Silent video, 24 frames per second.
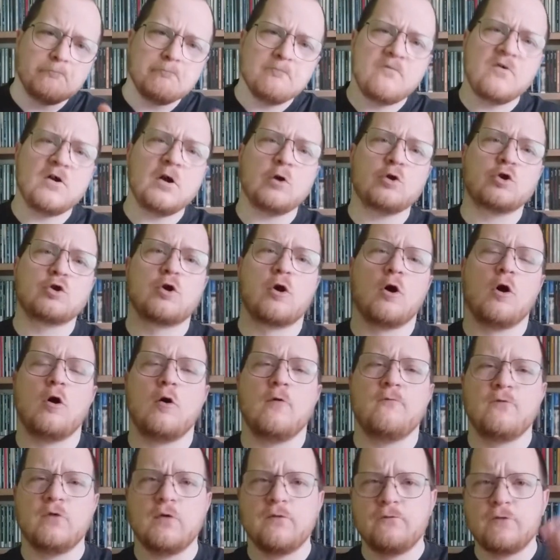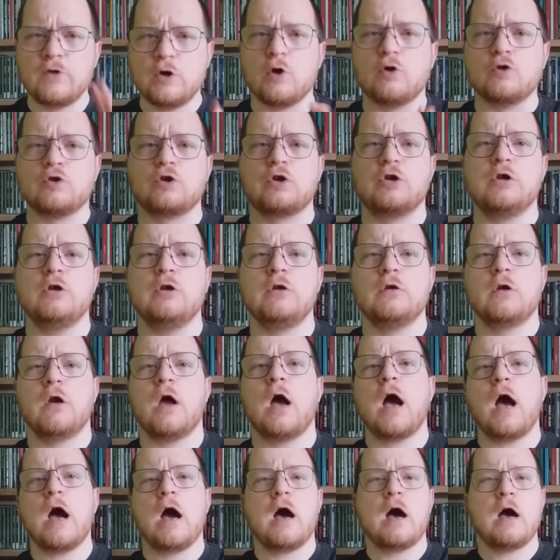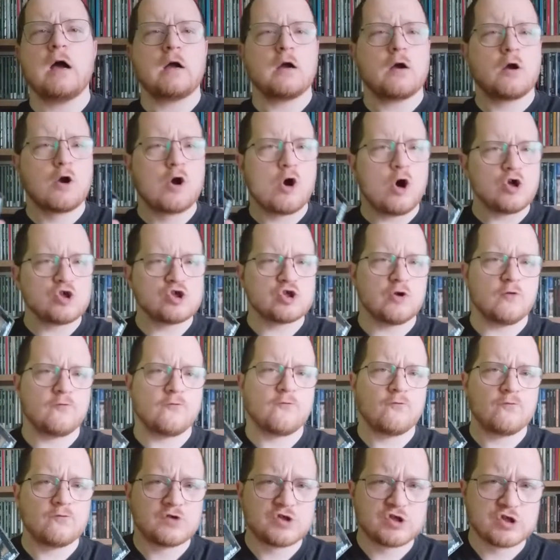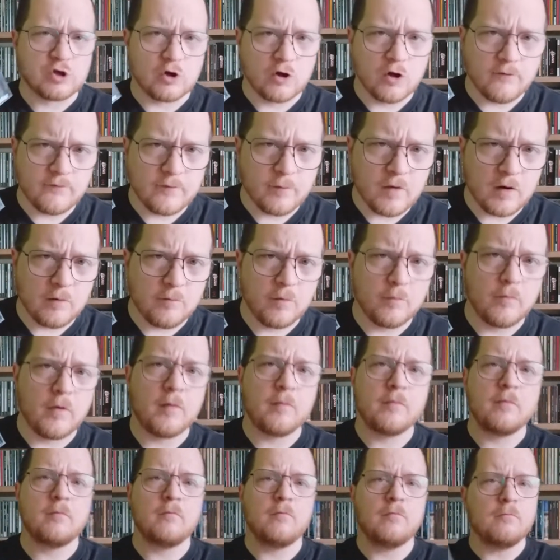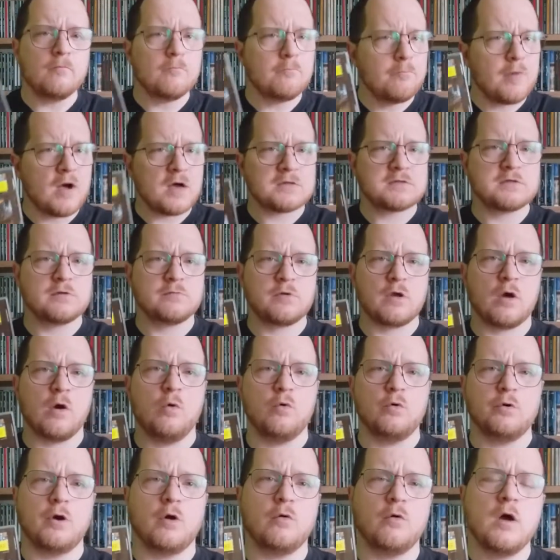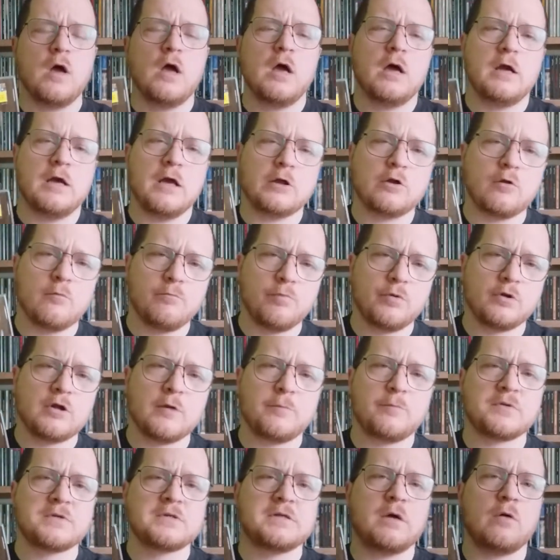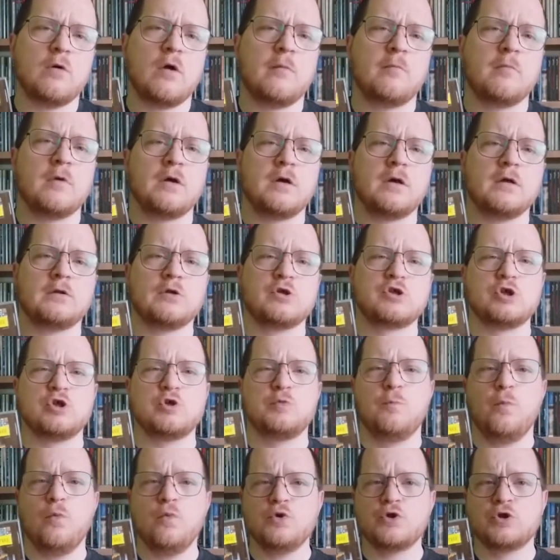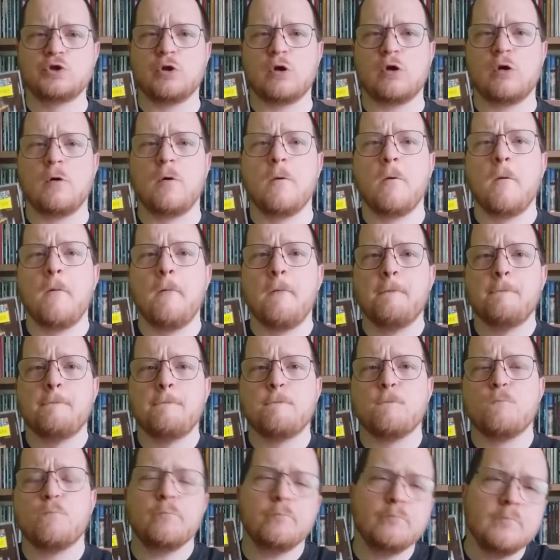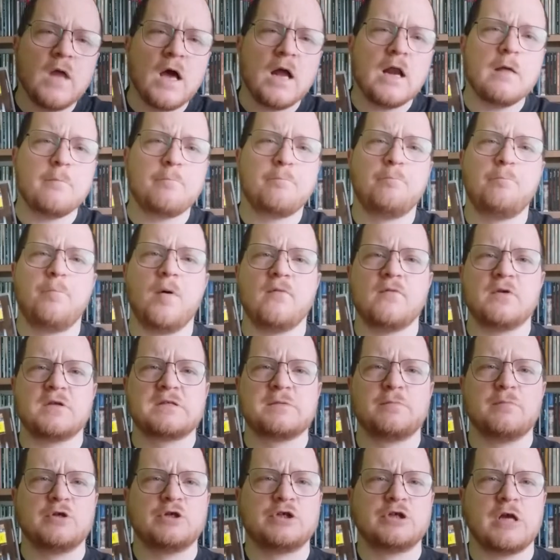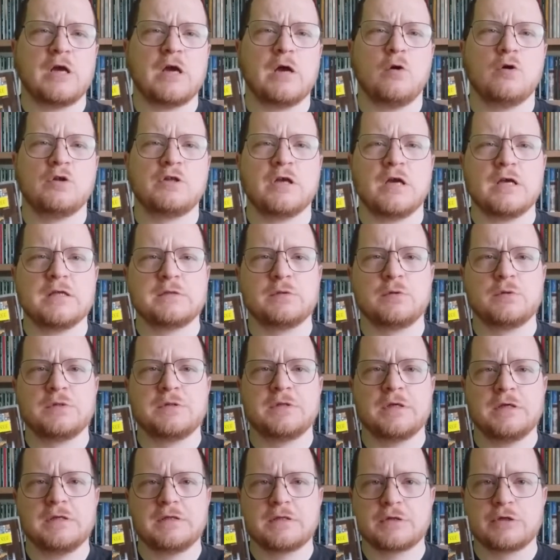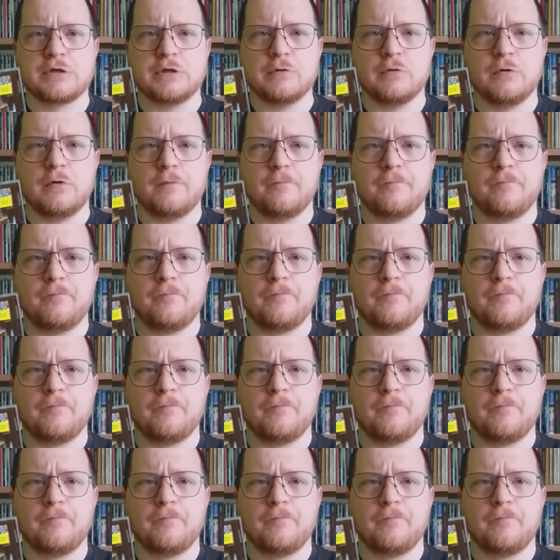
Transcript: wyjątko, wy, wyjątki, a Kosow solowym albumem bardzo mnie ujął. Ja tą płytę poznałem e, dosyć późno, no ale powiedzmy, że od razu zaiskrzyło.